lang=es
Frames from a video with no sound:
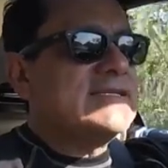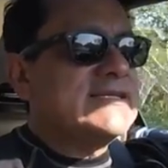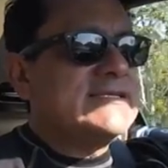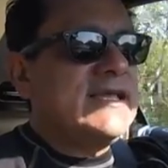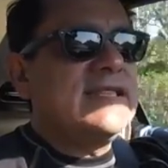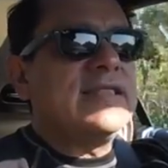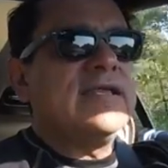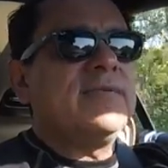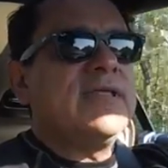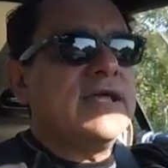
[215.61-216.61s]
se siente
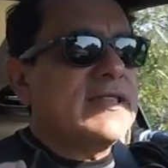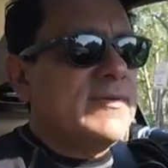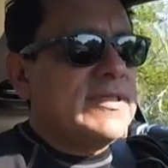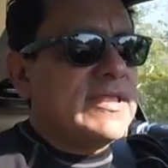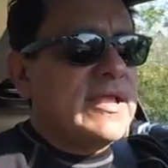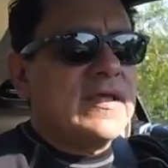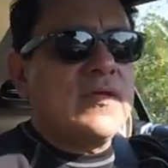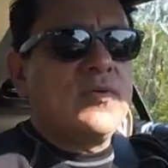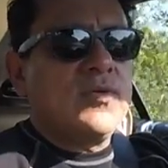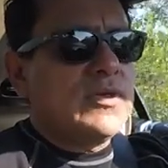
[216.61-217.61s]
inmediatamente en
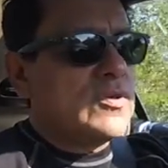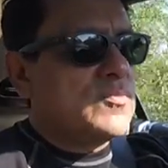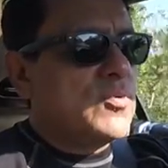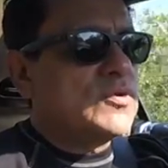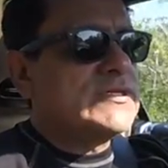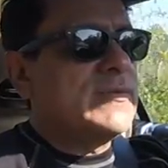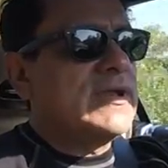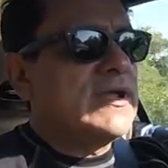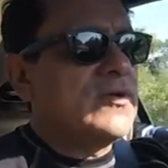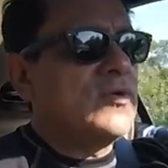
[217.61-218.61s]
cada uno de los modos de
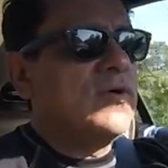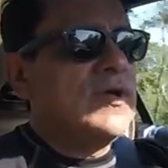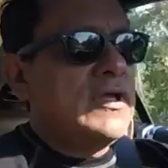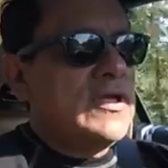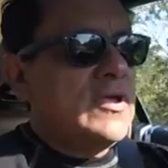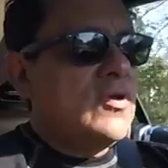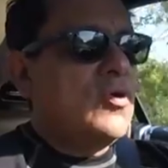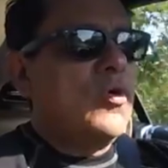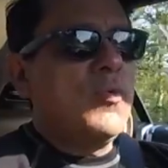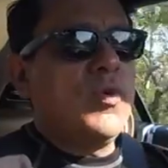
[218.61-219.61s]
manejo
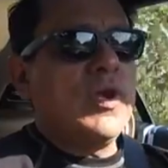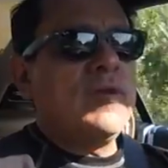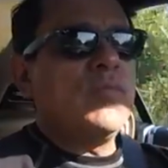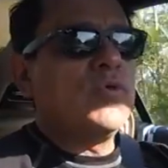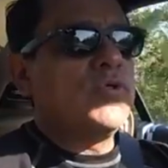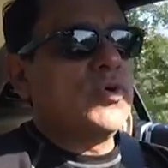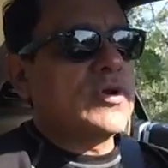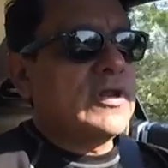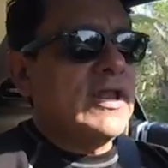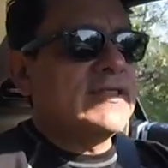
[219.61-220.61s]
cómo el motor,
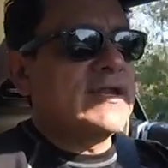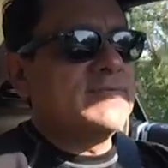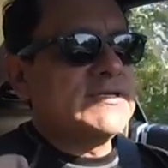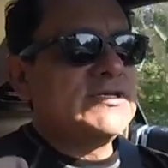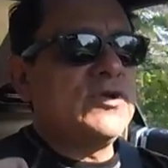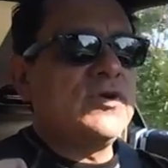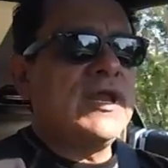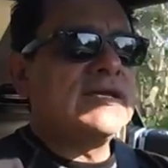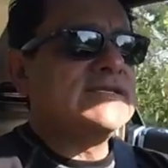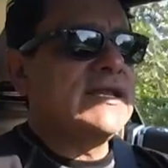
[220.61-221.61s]
la
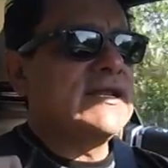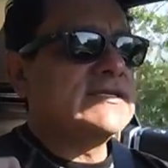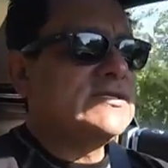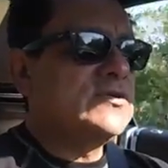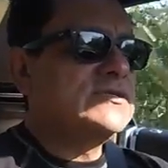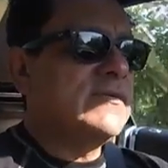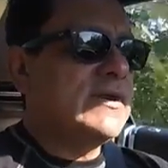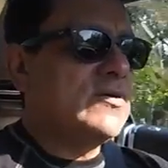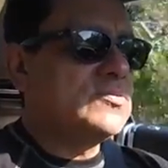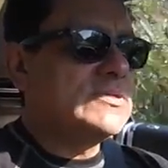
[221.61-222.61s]
transmisión, la aceleración se
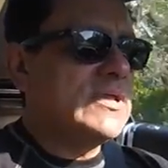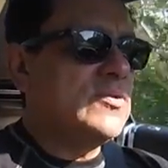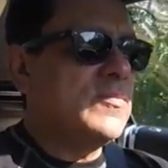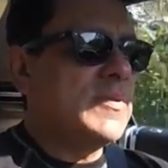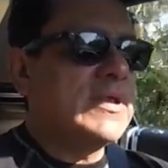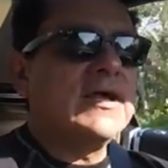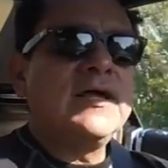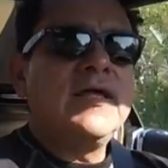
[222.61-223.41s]
van ajustando para